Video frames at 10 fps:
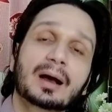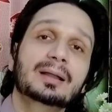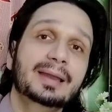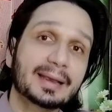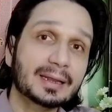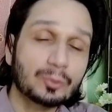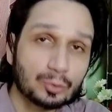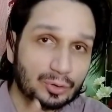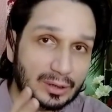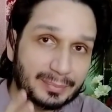हाँ लेकिन
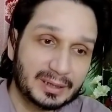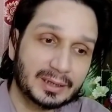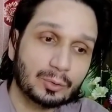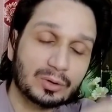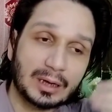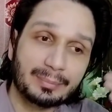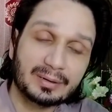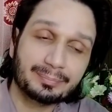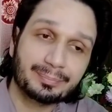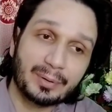उन्होंने बंदे को कब